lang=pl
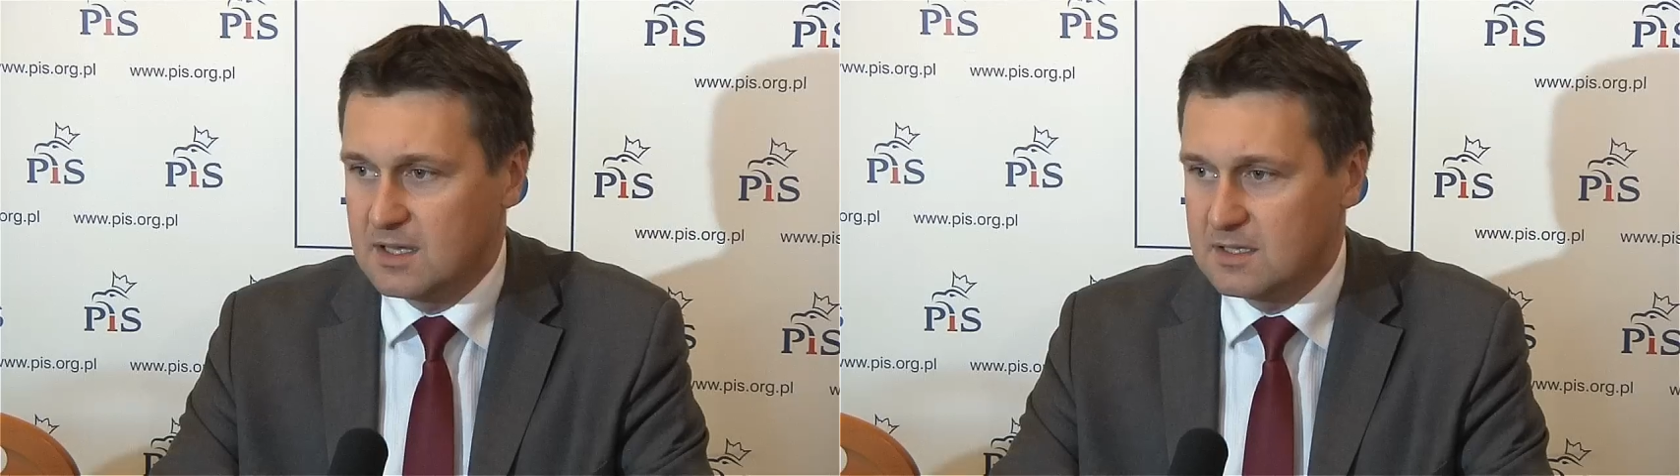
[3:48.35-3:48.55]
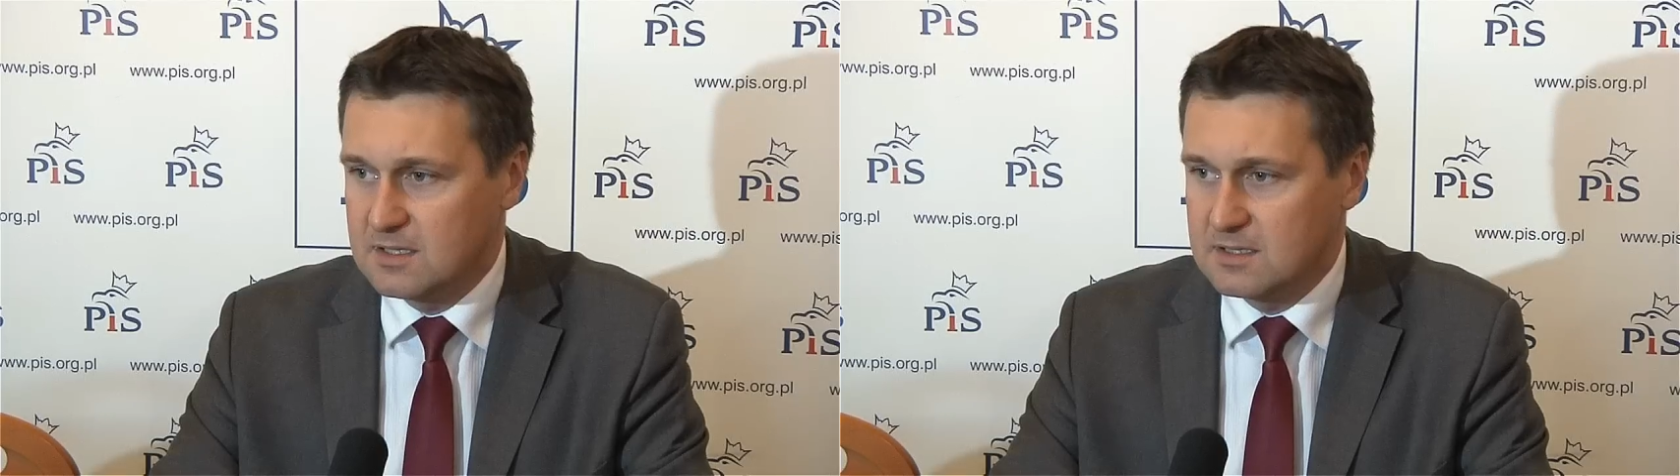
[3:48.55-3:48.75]

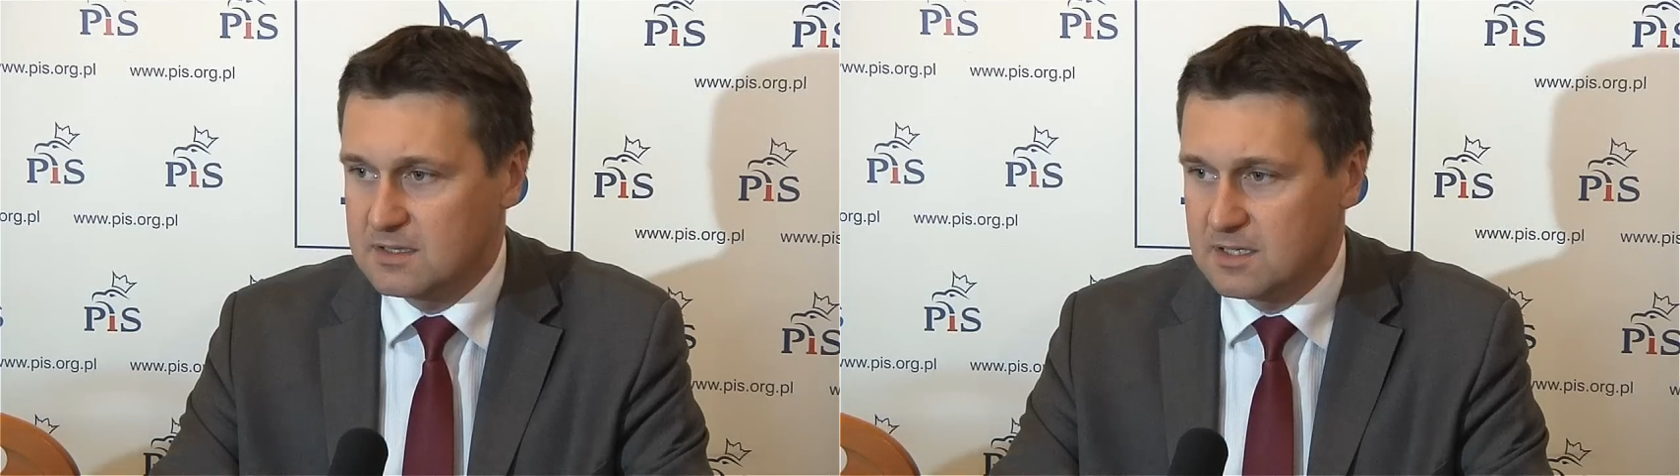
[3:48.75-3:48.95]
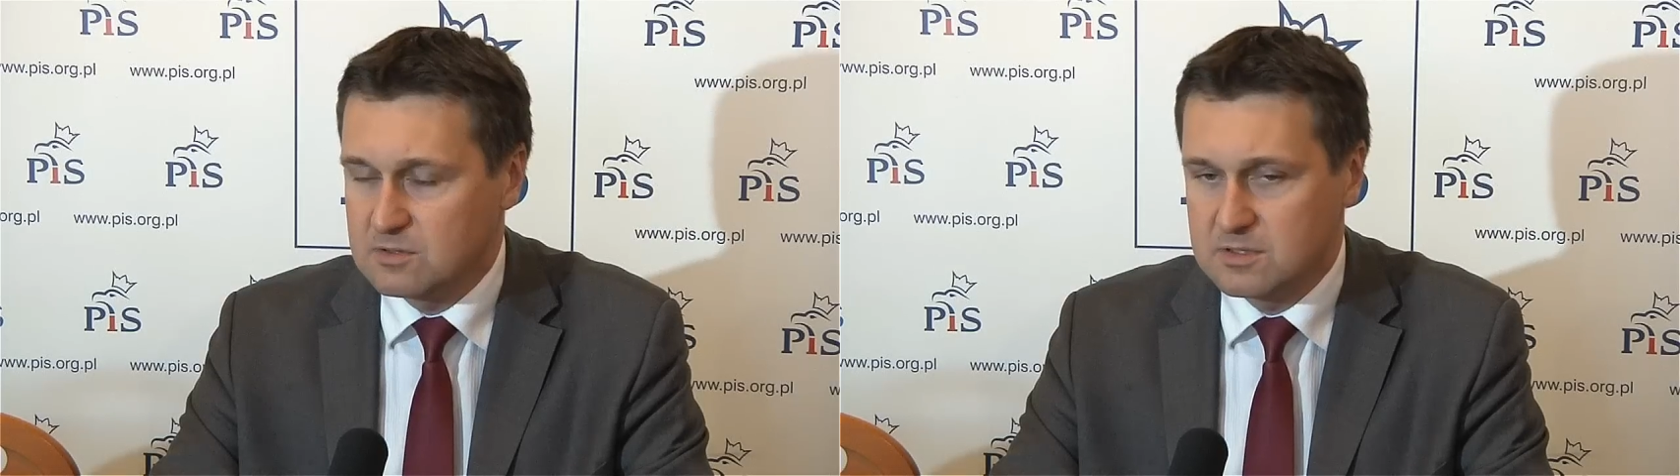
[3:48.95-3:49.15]
e,
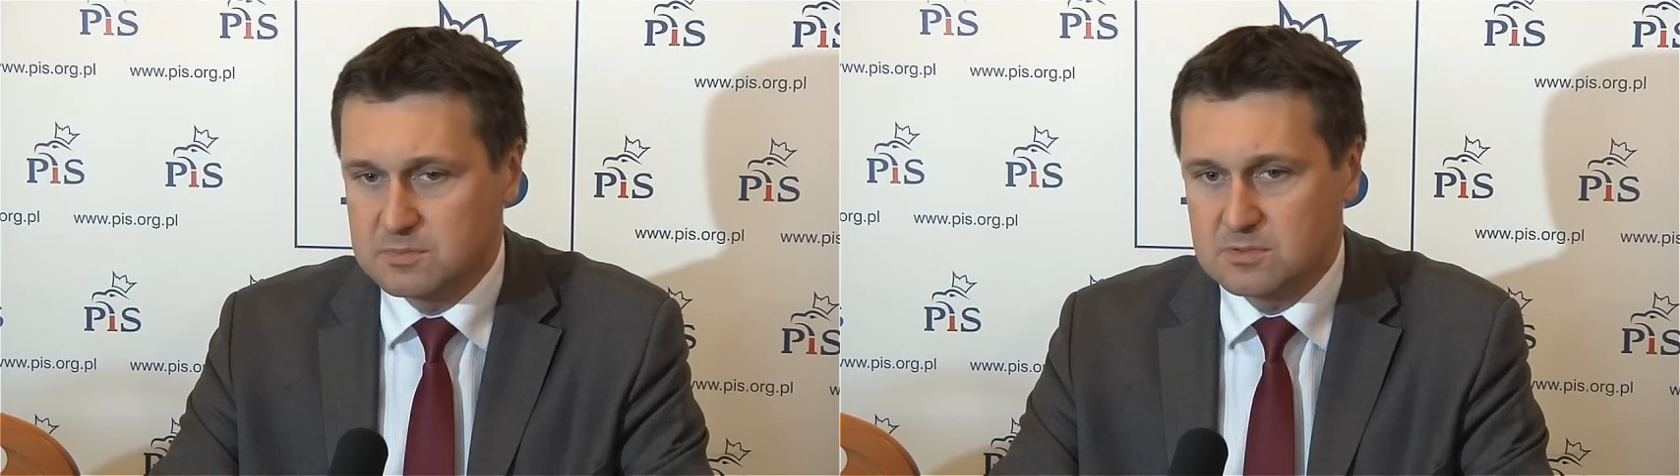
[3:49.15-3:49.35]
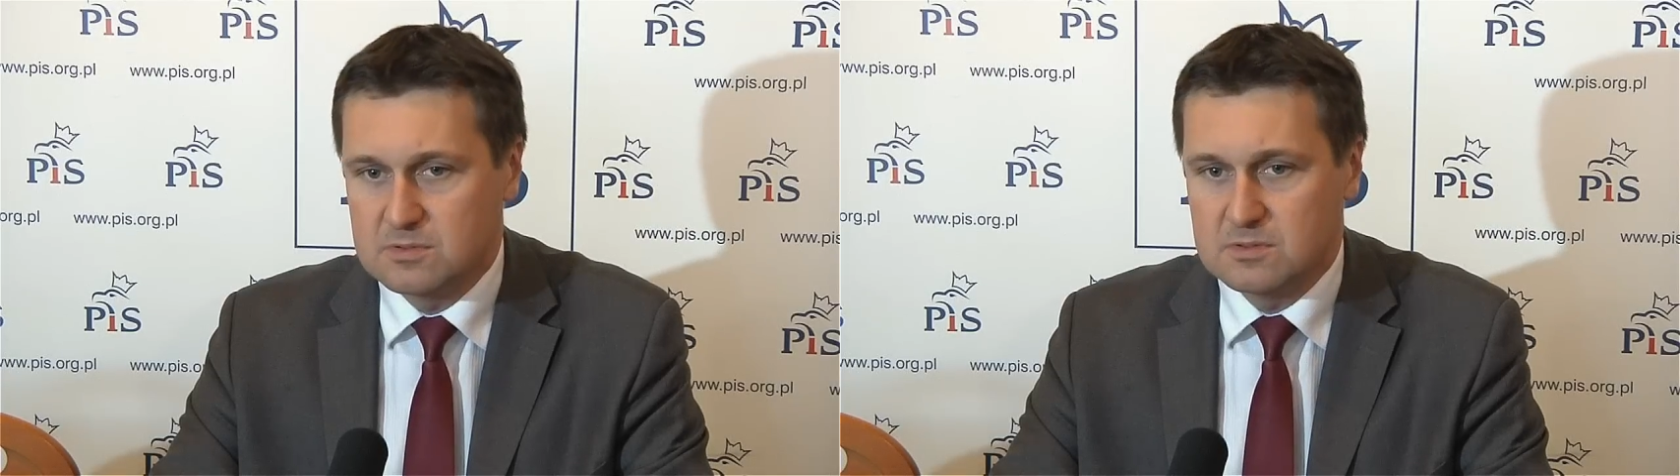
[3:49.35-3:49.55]
tego
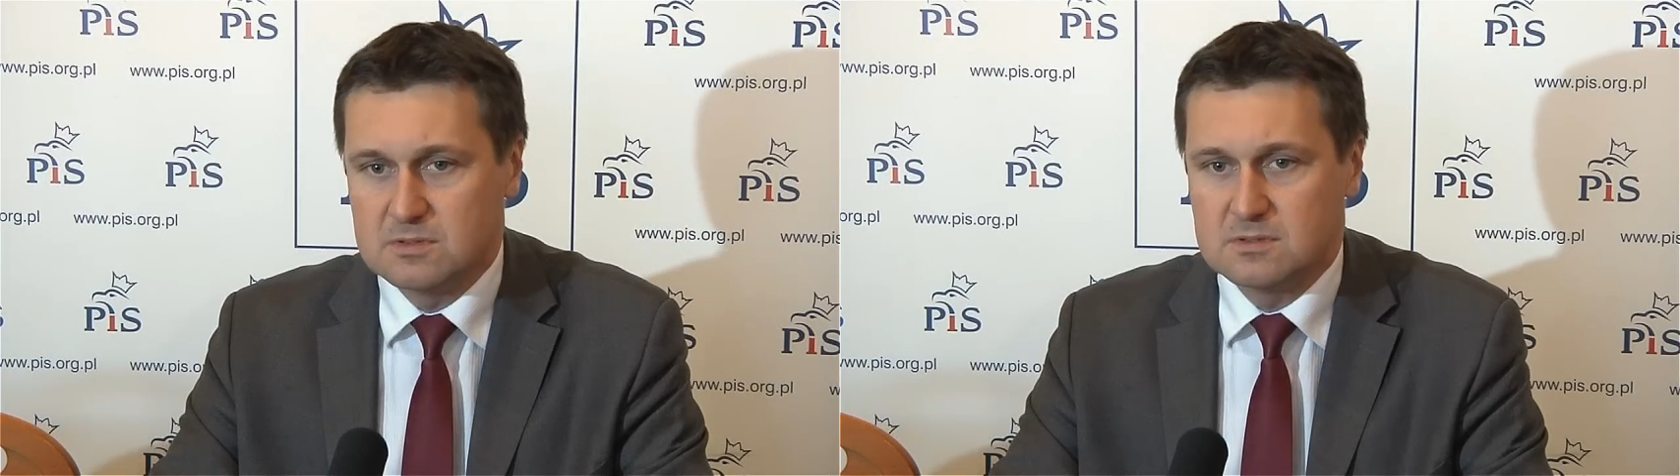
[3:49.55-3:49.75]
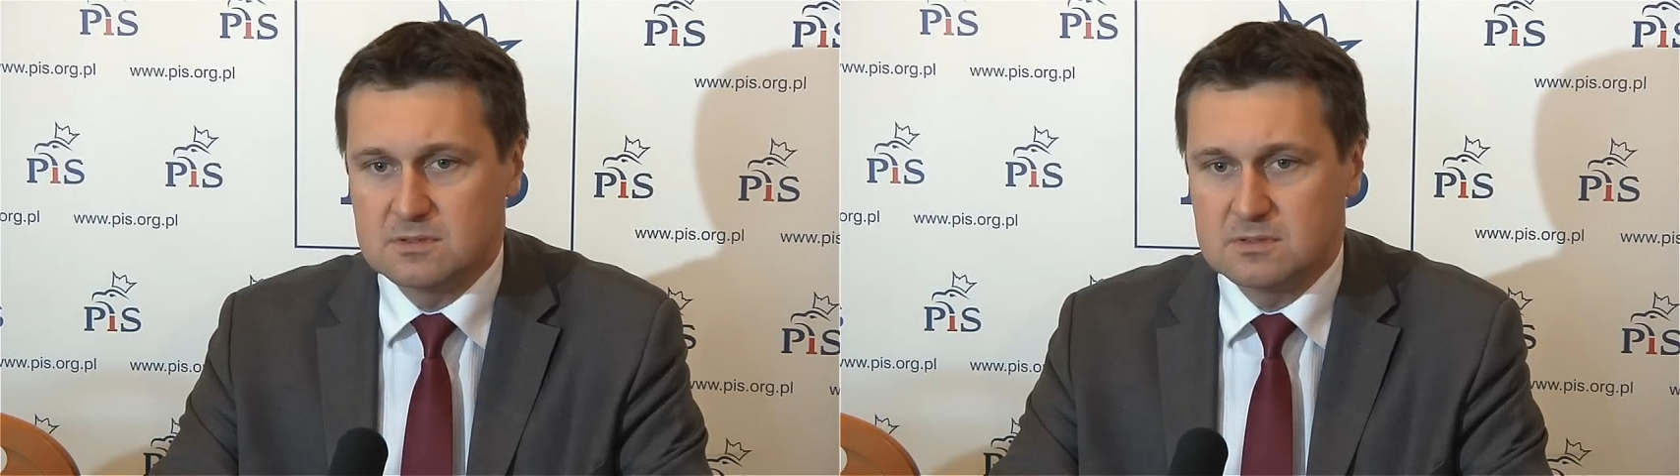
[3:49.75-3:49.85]
typu